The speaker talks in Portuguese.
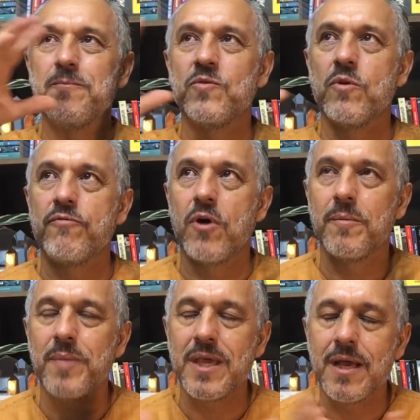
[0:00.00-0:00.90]
de uma forma
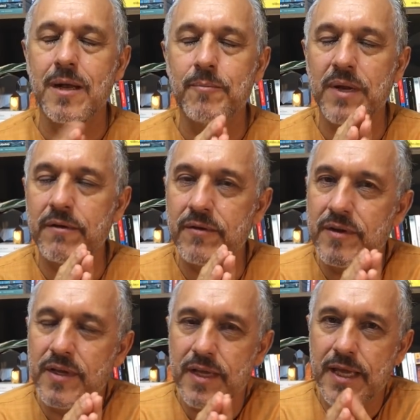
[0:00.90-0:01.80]
bem ampla,
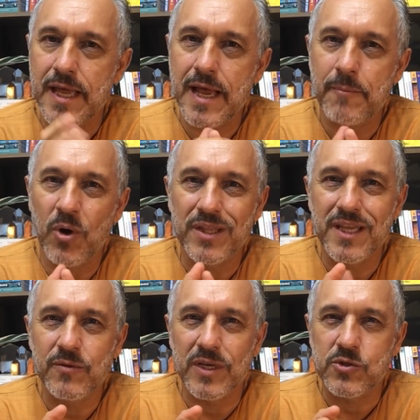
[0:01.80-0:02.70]
é,
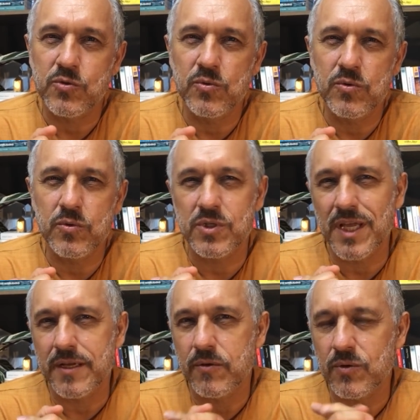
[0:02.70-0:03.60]
abordando assuntos
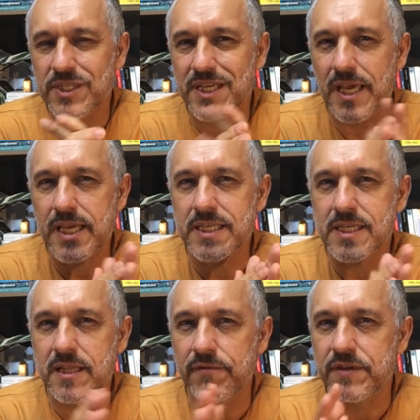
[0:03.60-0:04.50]
da
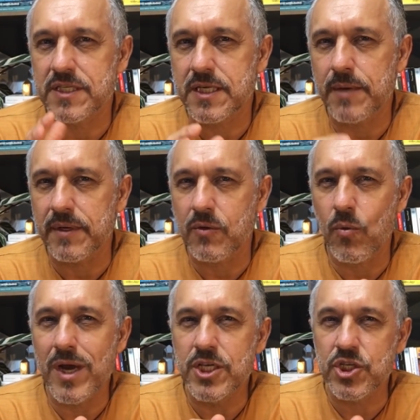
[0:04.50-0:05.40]
neurociência, da física
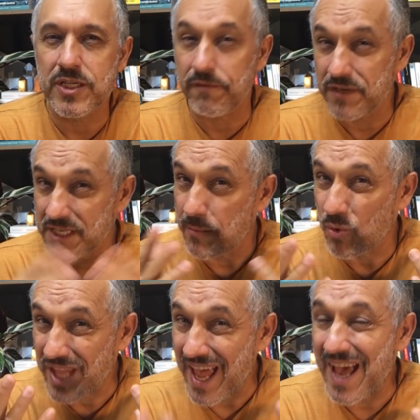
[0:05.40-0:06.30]
quântica, da física
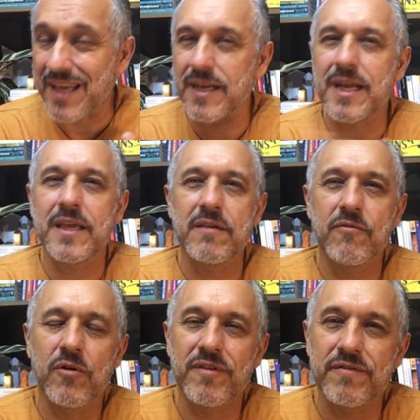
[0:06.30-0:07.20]
moderna, né, que
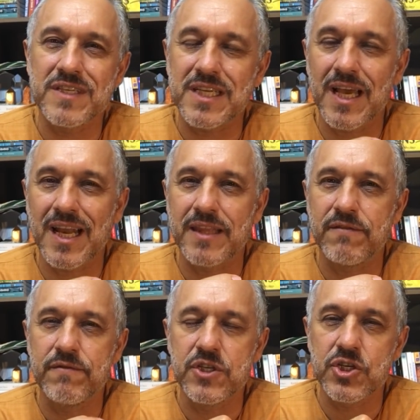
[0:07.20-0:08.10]
envolve a física
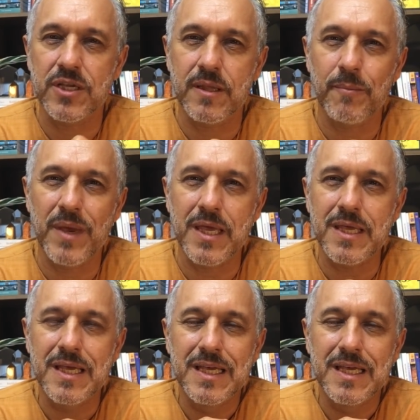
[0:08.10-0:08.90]
relativística também,